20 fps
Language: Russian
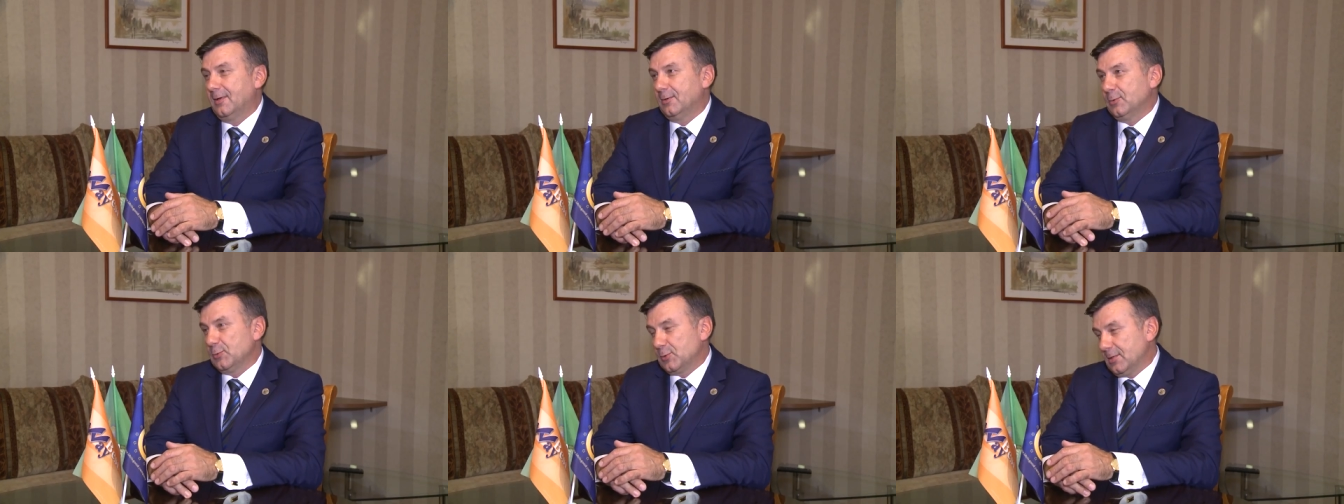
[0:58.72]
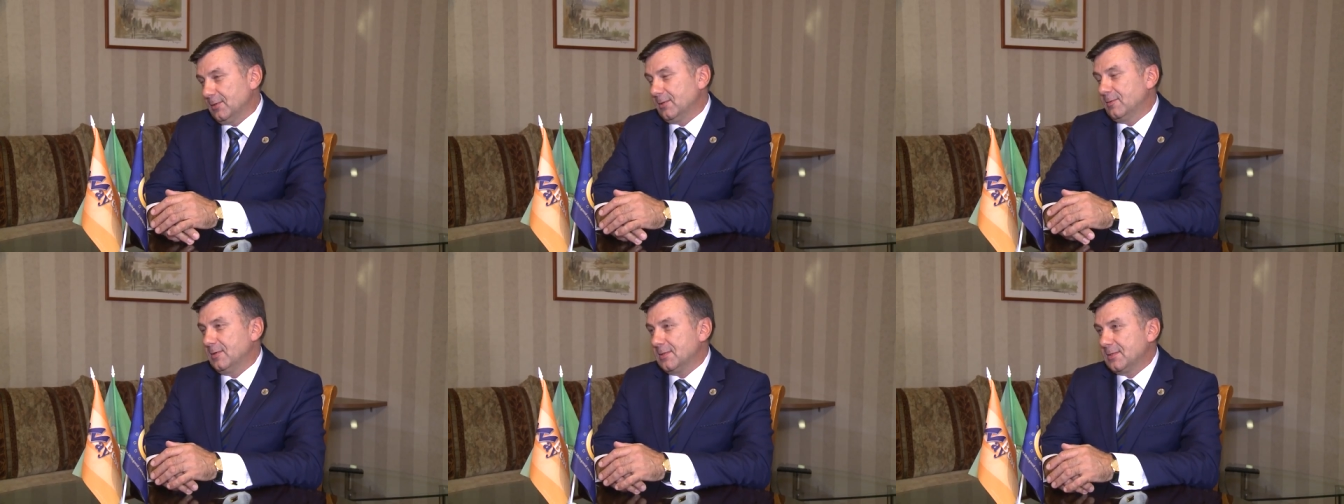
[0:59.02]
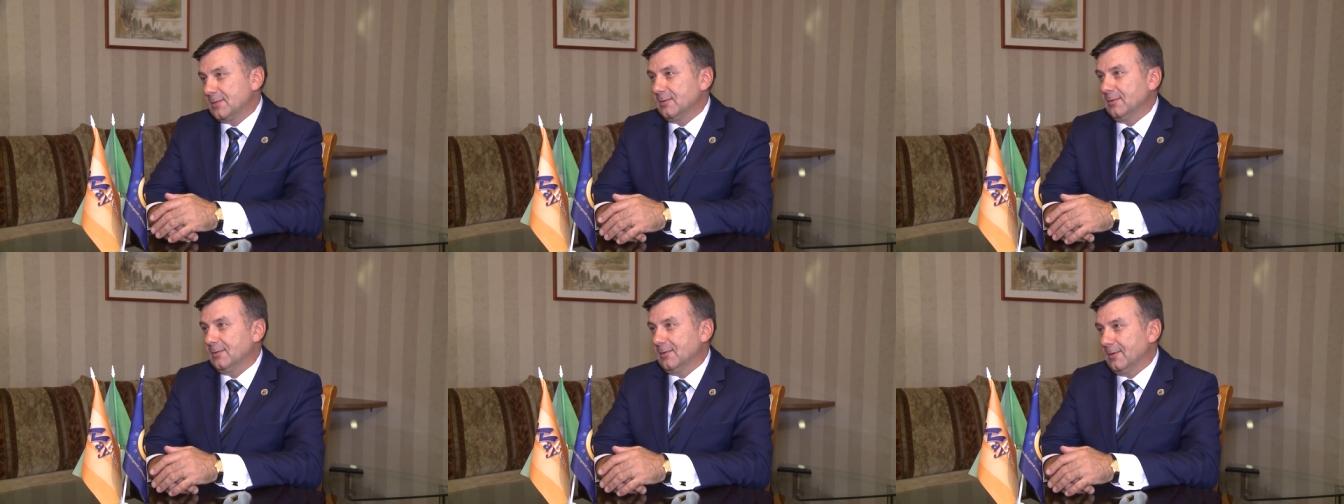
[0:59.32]
Ну,
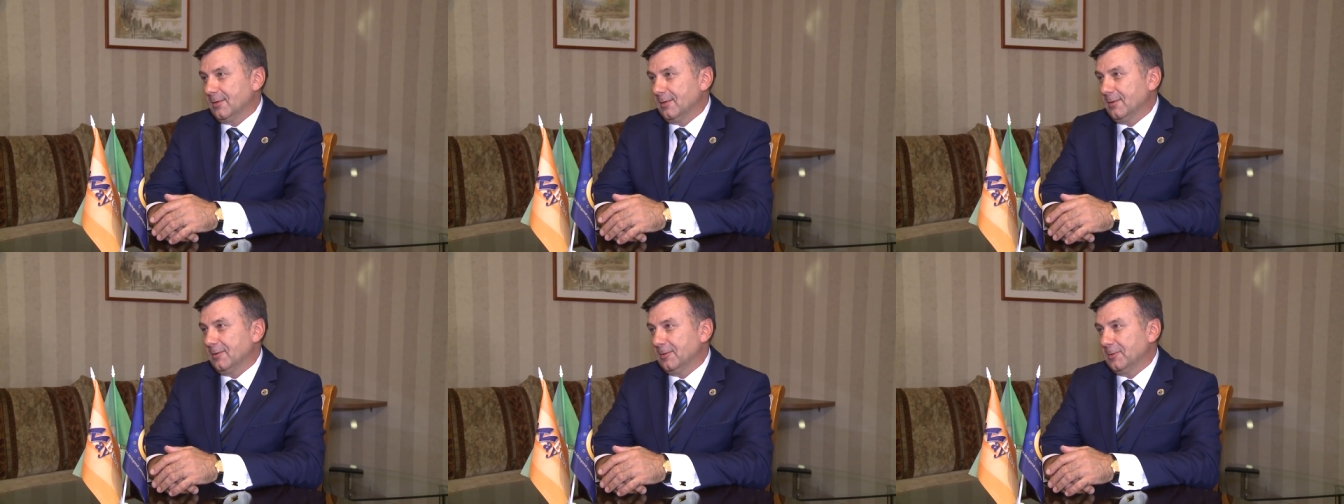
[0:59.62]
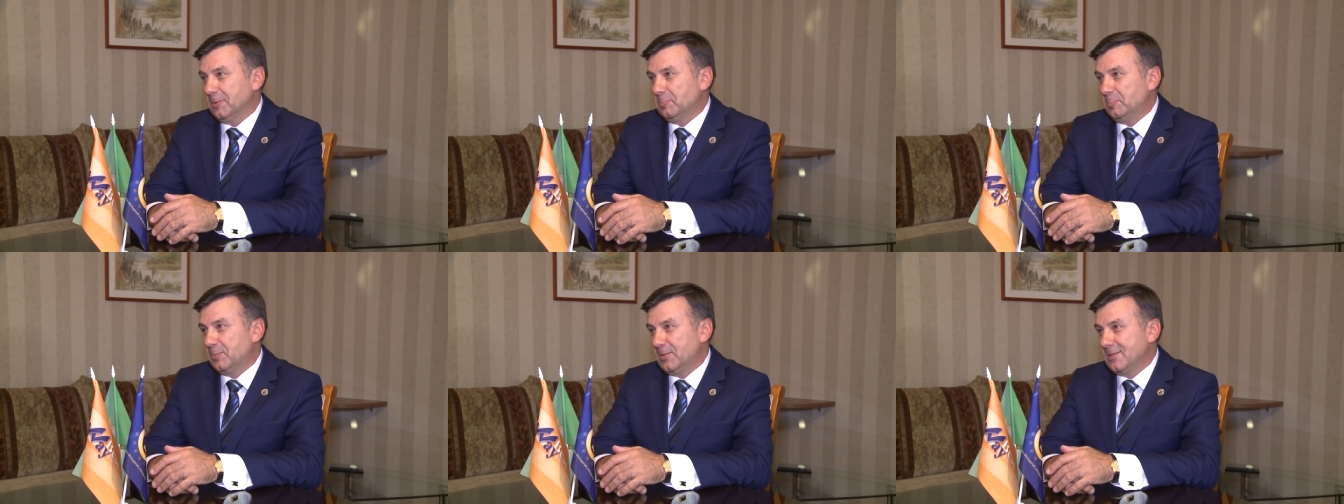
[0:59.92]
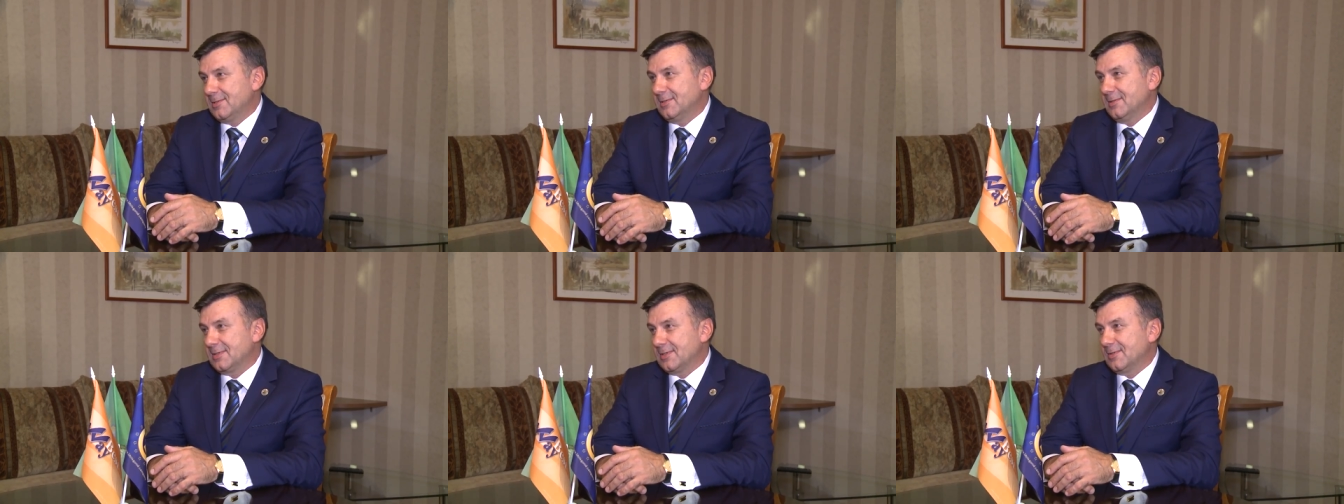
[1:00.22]
соответственно,
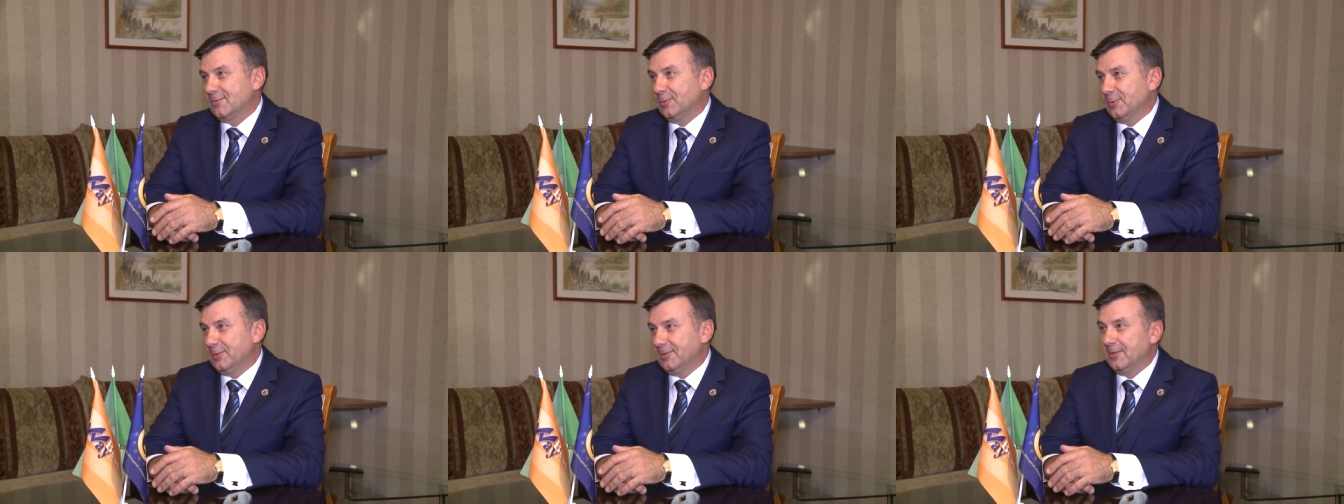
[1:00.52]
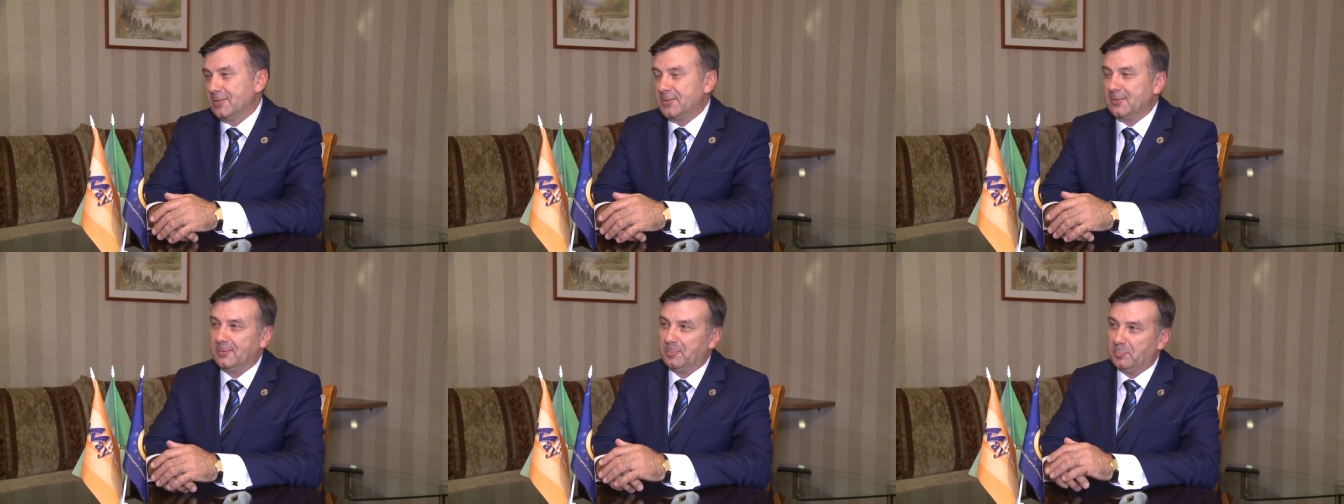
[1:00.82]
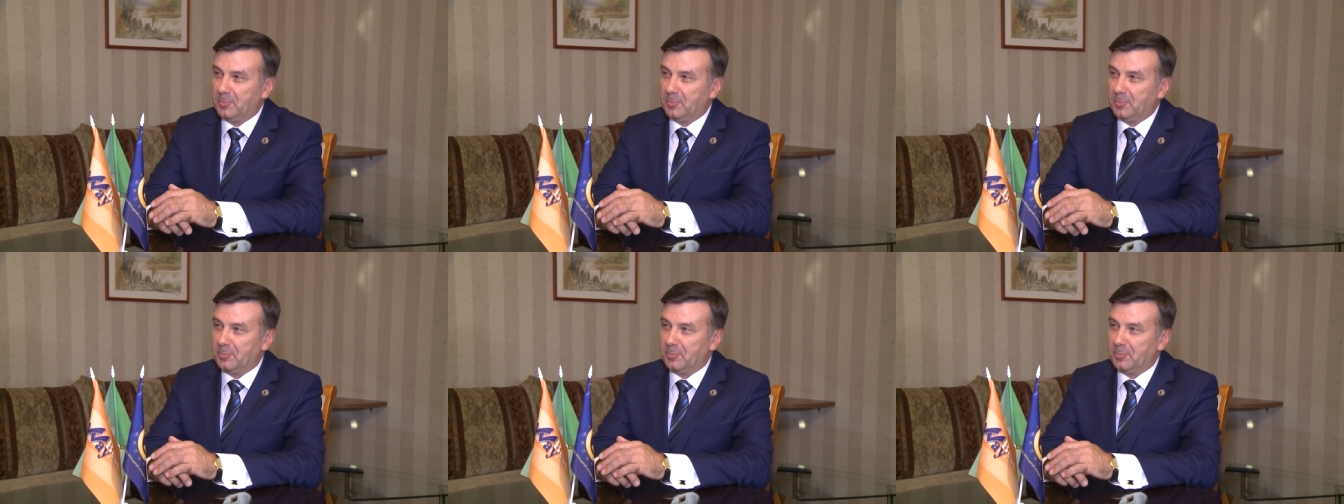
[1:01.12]
бизнес свой начал